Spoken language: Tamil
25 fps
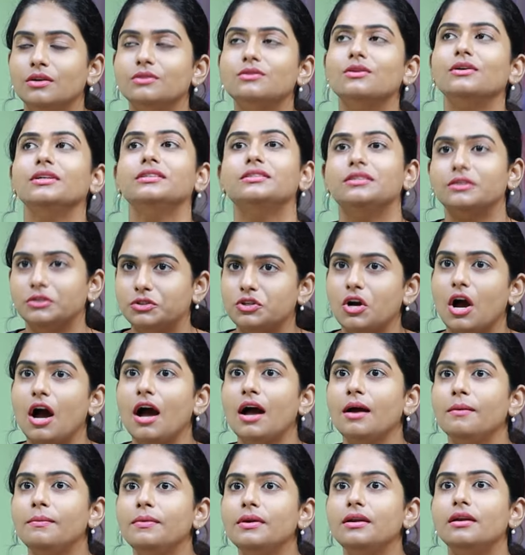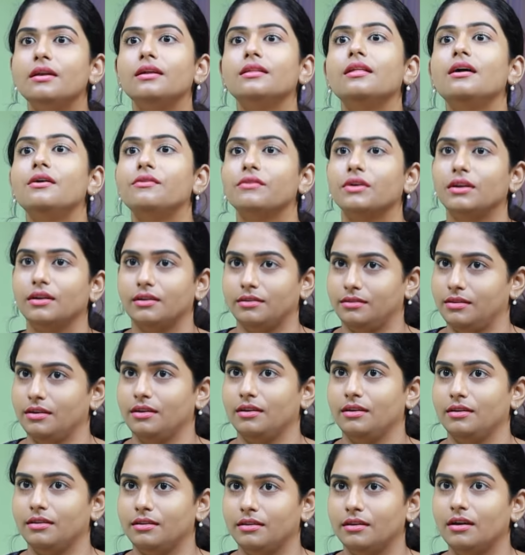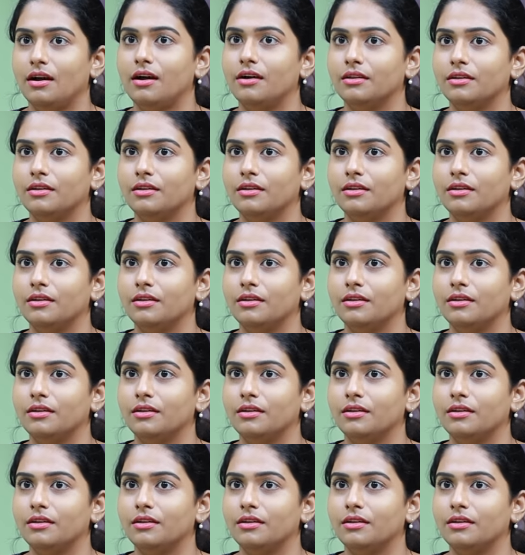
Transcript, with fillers: ஸோ இட்ஸ் ஜாப்ன்றது அவங்களுக்கு தெரியுது